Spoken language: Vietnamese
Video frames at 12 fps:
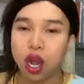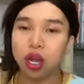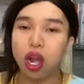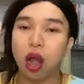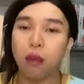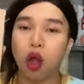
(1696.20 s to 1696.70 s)

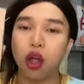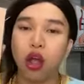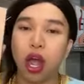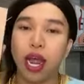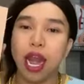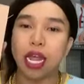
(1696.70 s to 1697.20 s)
rồi mọi
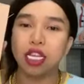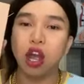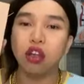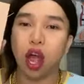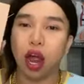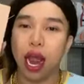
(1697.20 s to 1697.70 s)
người ơi để
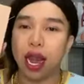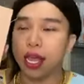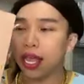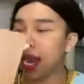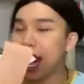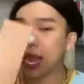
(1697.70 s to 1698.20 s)
số điện thoại để
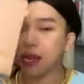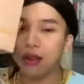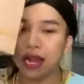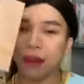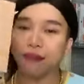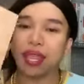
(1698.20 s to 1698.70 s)
địa chỉ lại cứ
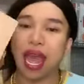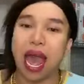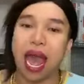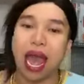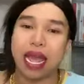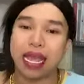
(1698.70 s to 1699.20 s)
5
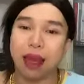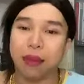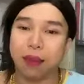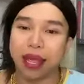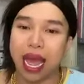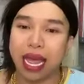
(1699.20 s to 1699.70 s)
chai 200
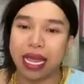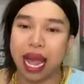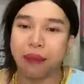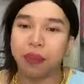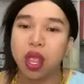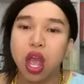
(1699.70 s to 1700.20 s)
5 chai
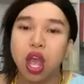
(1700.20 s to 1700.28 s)
200